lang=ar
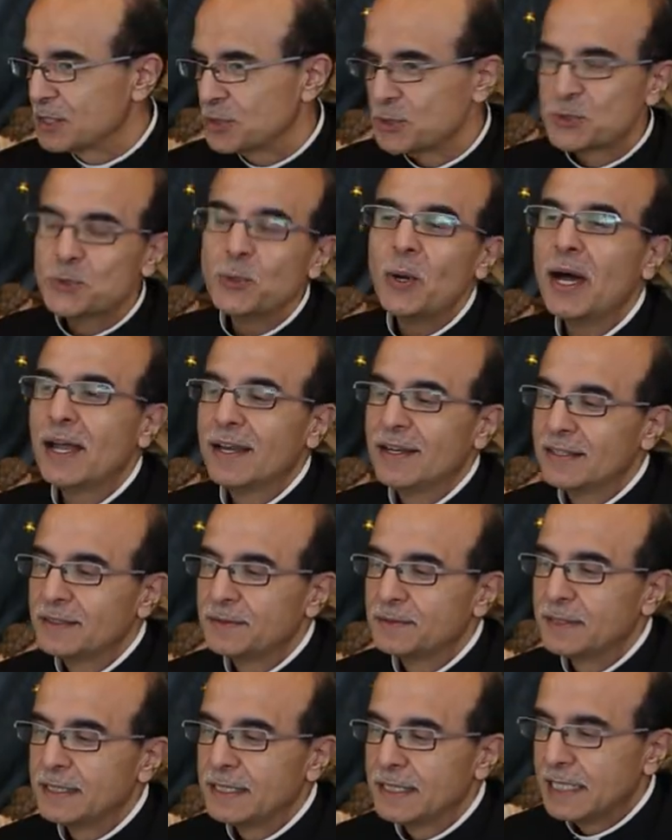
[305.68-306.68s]
سؤال
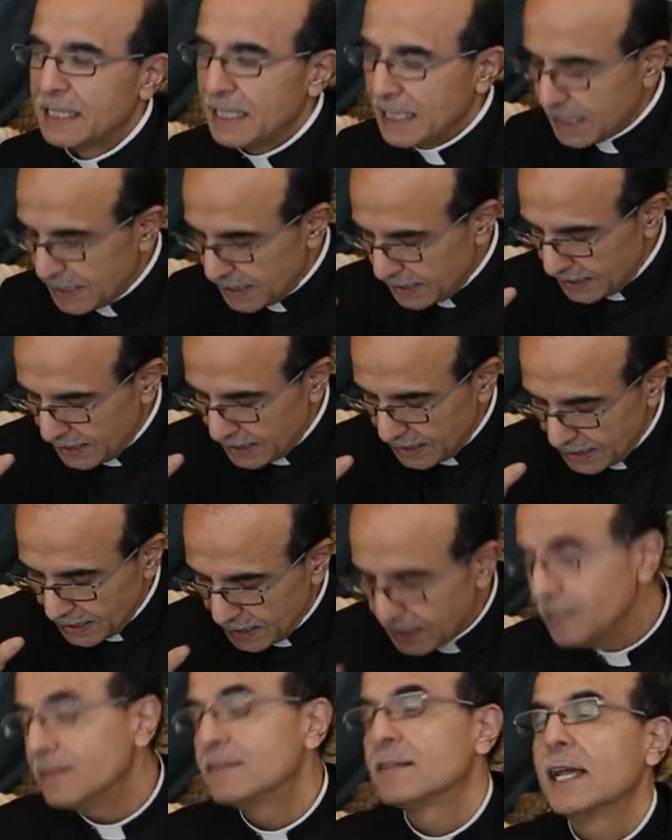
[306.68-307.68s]

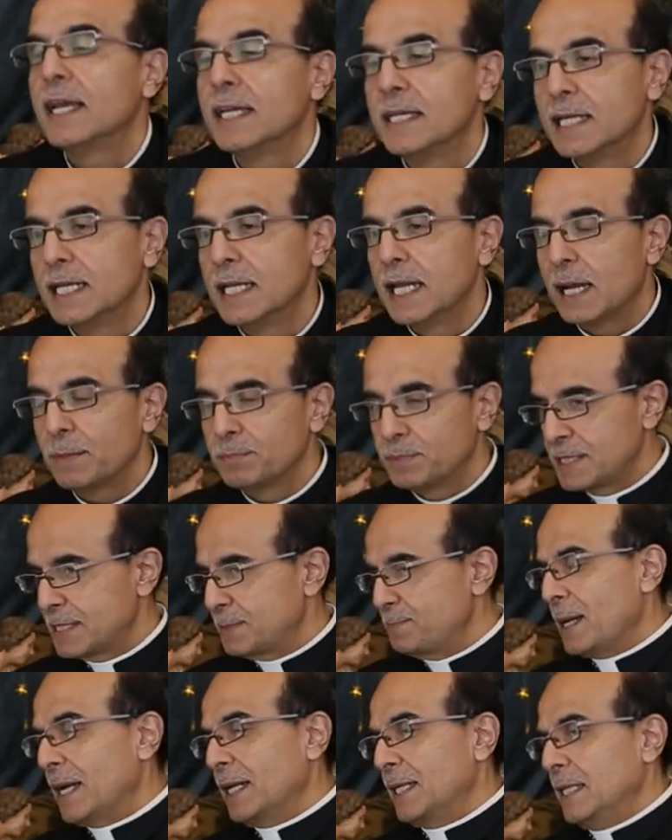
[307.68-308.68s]
أنت خيلي عم
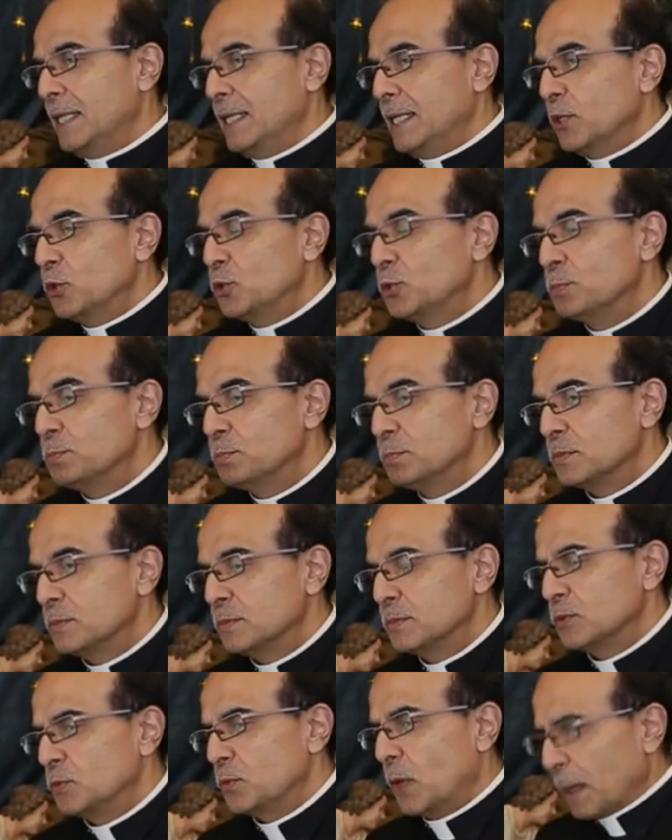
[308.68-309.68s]
تسمعني اليوم
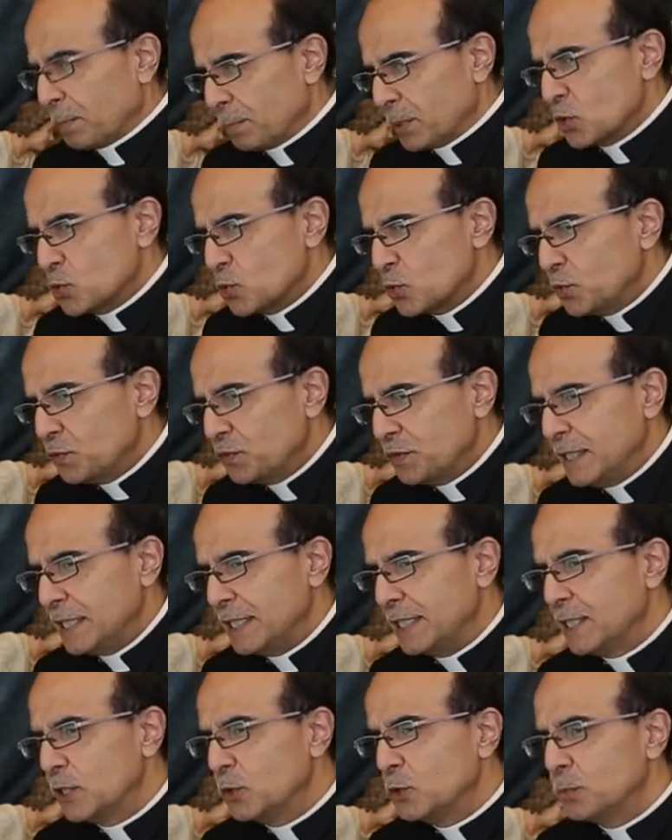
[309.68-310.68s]
وعم بتشوفني
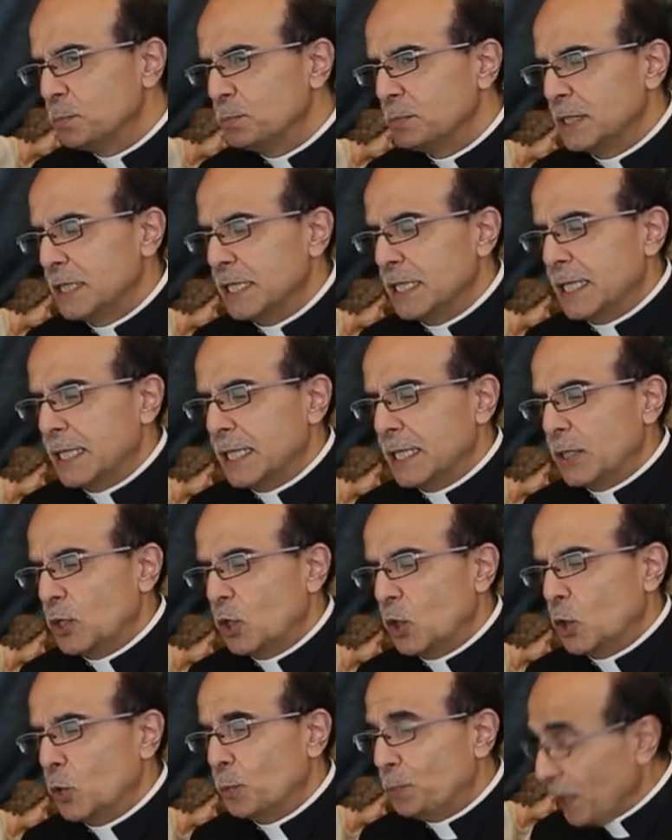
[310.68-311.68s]
اليوم
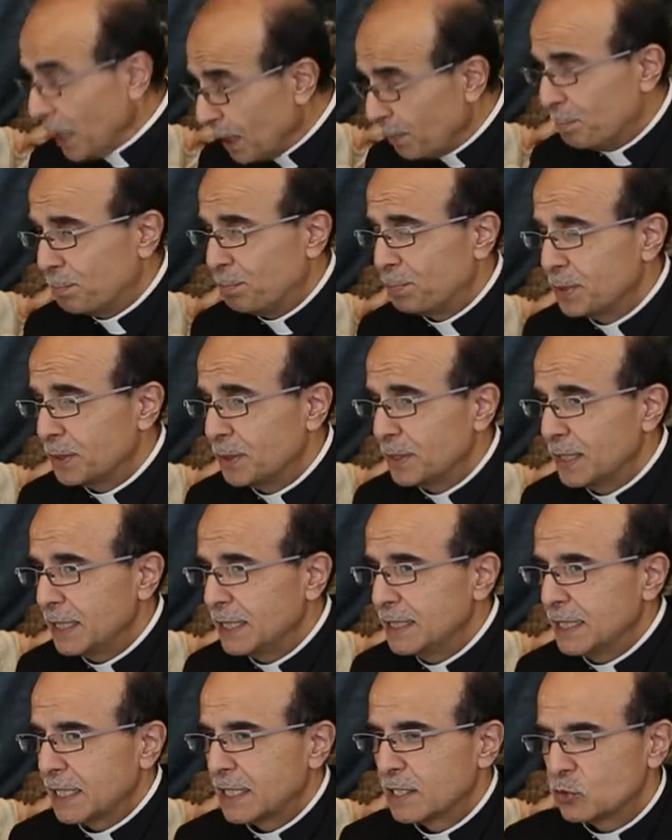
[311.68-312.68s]
وبحب
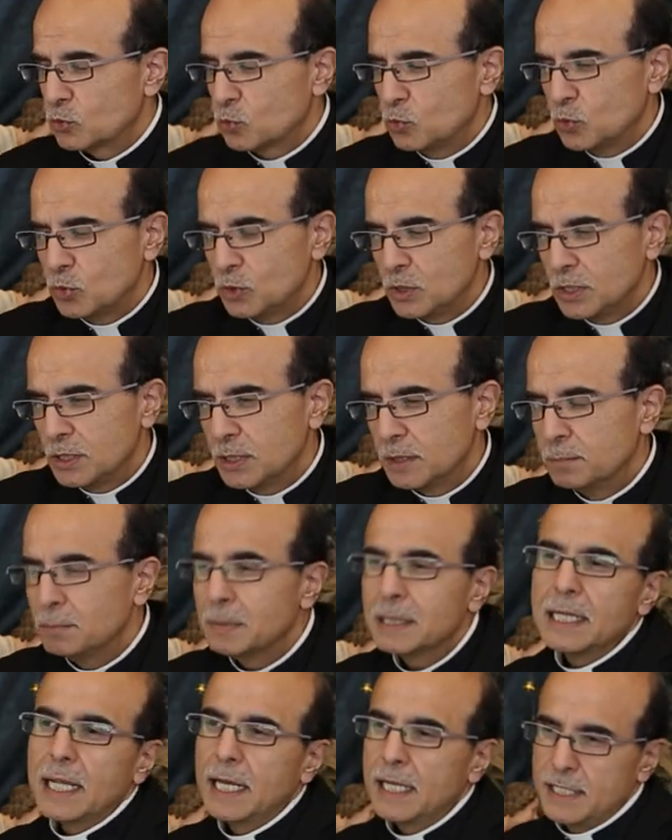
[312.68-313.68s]
أنك تكون
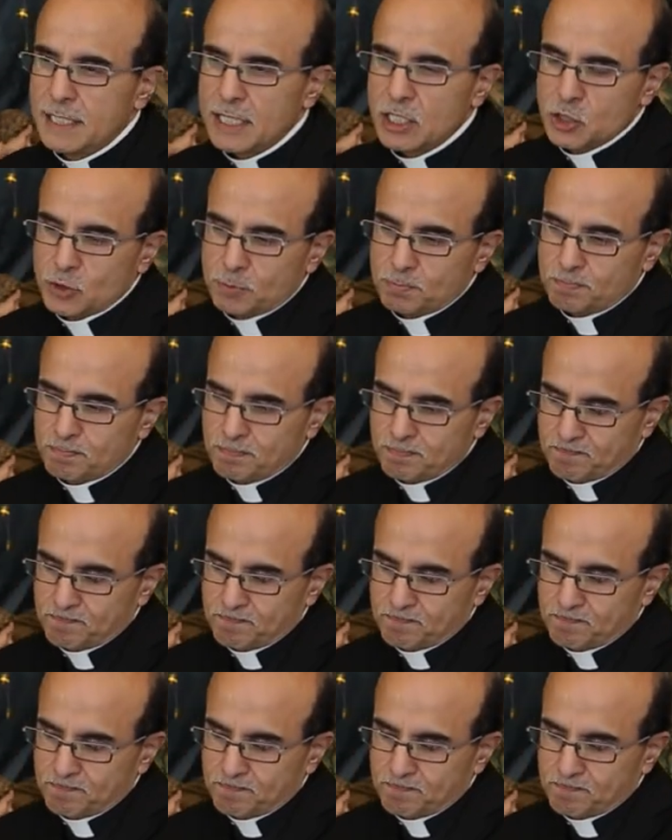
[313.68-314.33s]
مثل هالنجم